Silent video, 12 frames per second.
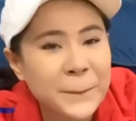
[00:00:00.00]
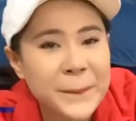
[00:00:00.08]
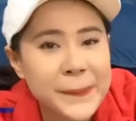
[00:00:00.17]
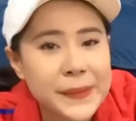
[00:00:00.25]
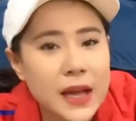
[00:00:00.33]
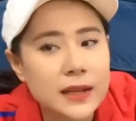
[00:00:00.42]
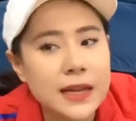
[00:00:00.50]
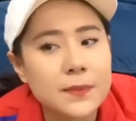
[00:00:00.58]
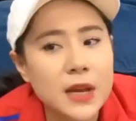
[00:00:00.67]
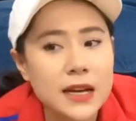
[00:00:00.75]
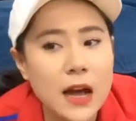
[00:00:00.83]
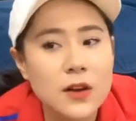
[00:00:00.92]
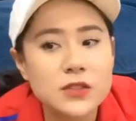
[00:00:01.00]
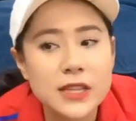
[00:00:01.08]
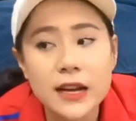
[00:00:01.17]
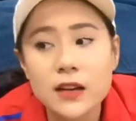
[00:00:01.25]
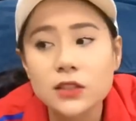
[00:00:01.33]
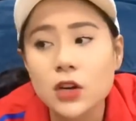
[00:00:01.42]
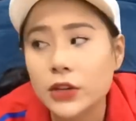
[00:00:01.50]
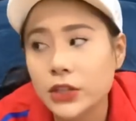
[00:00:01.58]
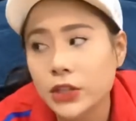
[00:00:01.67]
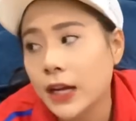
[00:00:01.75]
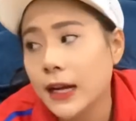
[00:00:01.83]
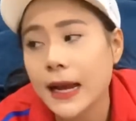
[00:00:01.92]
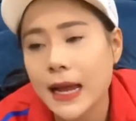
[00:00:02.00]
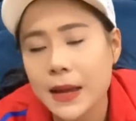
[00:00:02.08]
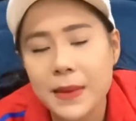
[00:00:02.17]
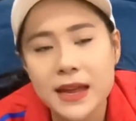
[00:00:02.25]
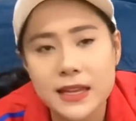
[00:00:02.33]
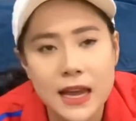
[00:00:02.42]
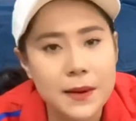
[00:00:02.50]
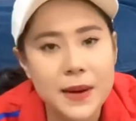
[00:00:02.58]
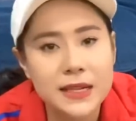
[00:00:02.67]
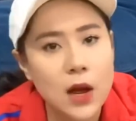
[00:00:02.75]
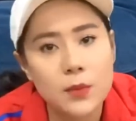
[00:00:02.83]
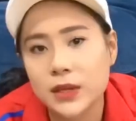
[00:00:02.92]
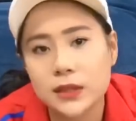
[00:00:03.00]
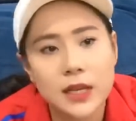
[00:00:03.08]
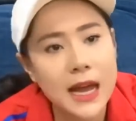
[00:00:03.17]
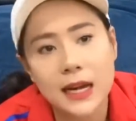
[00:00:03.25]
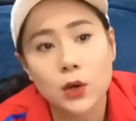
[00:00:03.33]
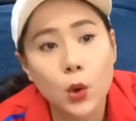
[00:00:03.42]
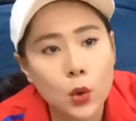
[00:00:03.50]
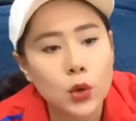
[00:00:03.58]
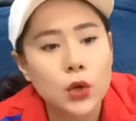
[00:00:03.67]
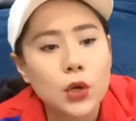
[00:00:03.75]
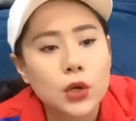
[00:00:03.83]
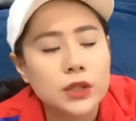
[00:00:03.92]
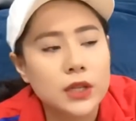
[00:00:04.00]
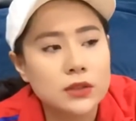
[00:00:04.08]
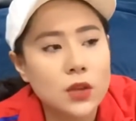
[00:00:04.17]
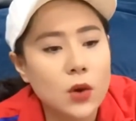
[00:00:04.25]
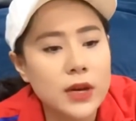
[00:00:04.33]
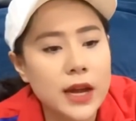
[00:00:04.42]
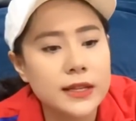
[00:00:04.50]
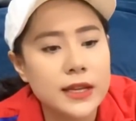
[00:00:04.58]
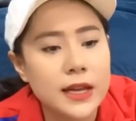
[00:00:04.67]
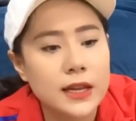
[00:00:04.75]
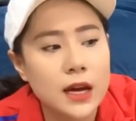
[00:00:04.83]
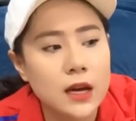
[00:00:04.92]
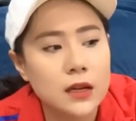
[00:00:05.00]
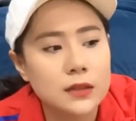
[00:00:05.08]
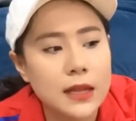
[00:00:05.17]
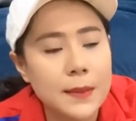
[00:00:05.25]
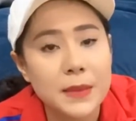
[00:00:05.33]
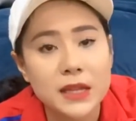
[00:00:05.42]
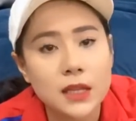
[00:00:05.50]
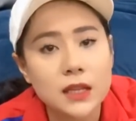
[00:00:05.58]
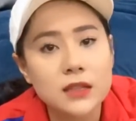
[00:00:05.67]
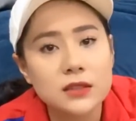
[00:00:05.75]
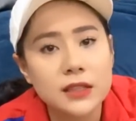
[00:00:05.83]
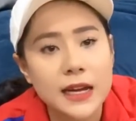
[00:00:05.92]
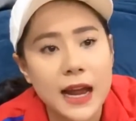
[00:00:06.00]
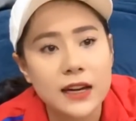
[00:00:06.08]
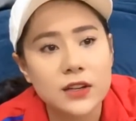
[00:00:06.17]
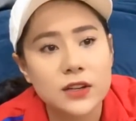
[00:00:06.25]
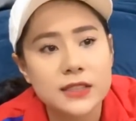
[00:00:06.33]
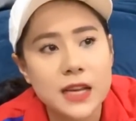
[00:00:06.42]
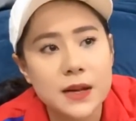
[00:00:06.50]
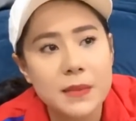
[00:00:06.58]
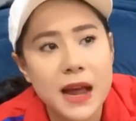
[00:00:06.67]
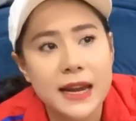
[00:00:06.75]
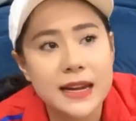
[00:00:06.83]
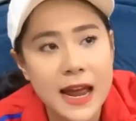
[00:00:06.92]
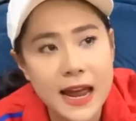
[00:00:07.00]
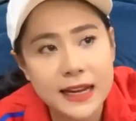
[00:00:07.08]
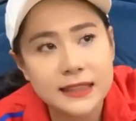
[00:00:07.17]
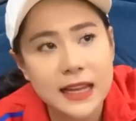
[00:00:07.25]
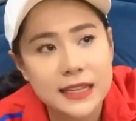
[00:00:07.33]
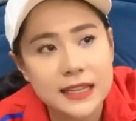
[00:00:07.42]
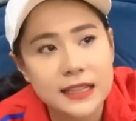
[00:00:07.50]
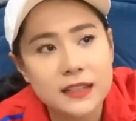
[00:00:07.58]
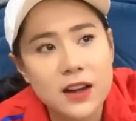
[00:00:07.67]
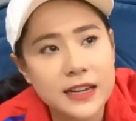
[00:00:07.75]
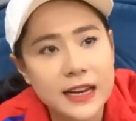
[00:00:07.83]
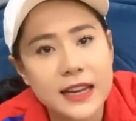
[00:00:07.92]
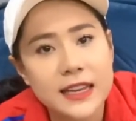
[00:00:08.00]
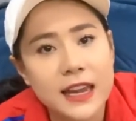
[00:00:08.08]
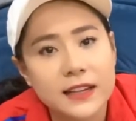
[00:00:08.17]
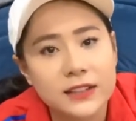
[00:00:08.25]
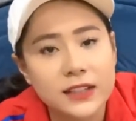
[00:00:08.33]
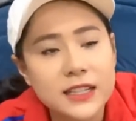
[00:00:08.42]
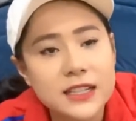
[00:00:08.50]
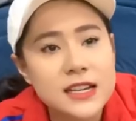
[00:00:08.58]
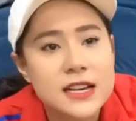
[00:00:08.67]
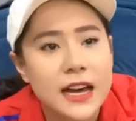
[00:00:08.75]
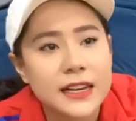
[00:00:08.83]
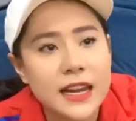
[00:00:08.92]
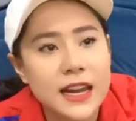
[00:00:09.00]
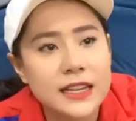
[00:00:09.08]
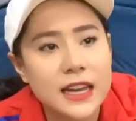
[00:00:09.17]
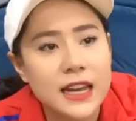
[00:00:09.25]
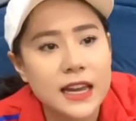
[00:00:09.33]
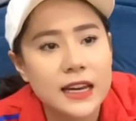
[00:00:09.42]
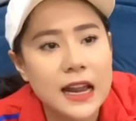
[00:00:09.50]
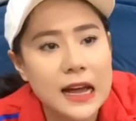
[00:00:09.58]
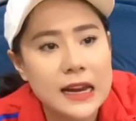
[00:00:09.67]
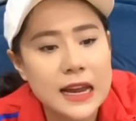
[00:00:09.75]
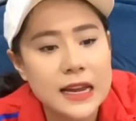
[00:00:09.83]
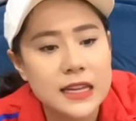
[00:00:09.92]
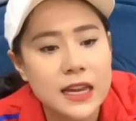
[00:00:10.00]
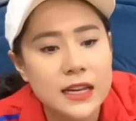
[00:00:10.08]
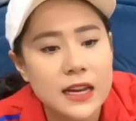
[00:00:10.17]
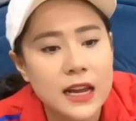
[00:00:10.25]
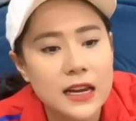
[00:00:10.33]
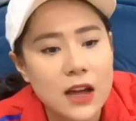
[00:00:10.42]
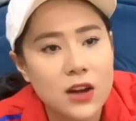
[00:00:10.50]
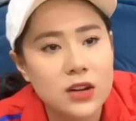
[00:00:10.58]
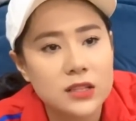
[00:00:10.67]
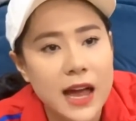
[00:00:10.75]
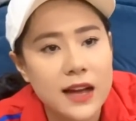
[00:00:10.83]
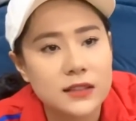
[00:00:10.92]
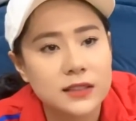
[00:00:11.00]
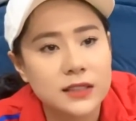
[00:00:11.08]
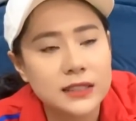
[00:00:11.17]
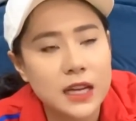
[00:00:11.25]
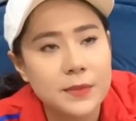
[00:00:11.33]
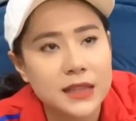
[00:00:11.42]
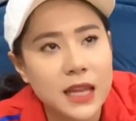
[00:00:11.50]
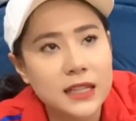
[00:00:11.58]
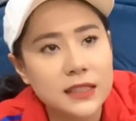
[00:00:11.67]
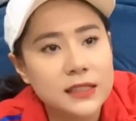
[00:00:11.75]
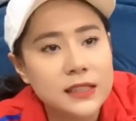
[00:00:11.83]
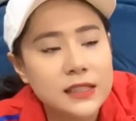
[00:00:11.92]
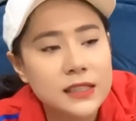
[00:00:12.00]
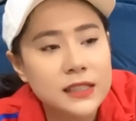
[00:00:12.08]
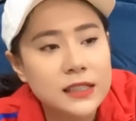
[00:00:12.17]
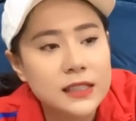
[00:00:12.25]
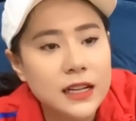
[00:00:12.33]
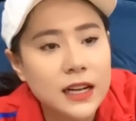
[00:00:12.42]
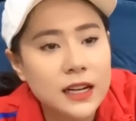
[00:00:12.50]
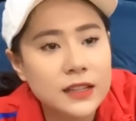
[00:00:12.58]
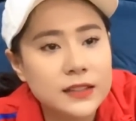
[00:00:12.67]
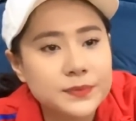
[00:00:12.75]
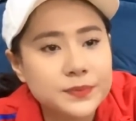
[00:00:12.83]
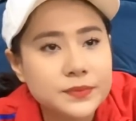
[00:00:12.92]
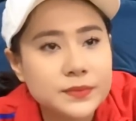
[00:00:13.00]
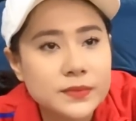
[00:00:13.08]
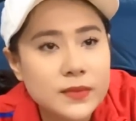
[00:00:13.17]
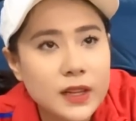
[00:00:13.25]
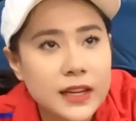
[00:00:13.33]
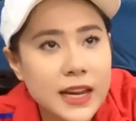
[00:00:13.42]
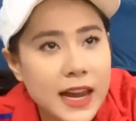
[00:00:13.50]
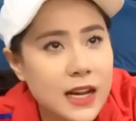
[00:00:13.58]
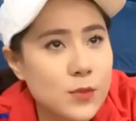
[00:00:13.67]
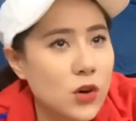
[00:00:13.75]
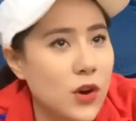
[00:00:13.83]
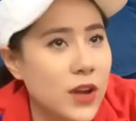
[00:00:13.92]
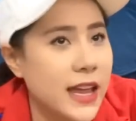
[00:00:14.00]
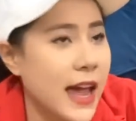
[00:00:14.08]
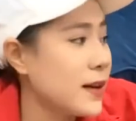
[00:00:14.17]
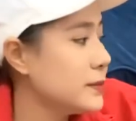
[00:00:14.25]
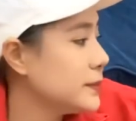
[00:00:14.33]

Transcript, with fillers: Dạ, Trâm đã khảo sát hết rồi cho nên là ngày mai về là bắt đầu mình tiến hành luôn Giờ tối nay về thăm mẹ tính trước cái đã rồi sáng mai anh hai Tại vì có anh He về nữa Anh He về là anh He về để lo nhà cửa cho mẹ tính đó anh he có muốn nói gì không